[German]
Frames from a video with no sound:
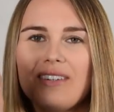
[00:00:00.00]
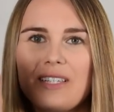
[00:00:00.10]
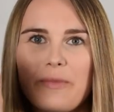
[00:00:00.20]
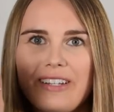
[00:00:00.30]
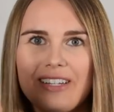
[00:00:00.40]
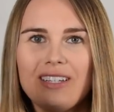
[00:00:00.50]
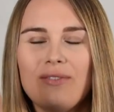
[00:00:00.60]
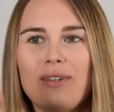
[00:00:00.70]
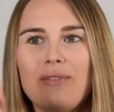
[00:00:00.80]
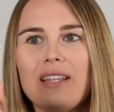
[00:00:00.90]
was man nicht
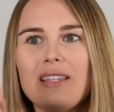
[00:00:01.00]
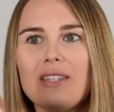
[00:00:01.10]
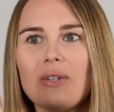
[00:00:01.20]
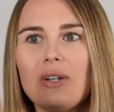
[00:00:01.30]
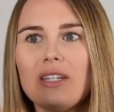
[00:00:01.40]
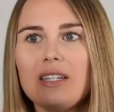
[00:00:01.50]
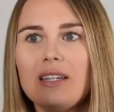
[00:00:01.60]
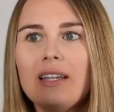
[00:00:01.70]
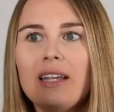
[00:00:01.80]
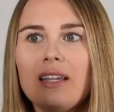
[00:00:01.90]
verwenden sollte,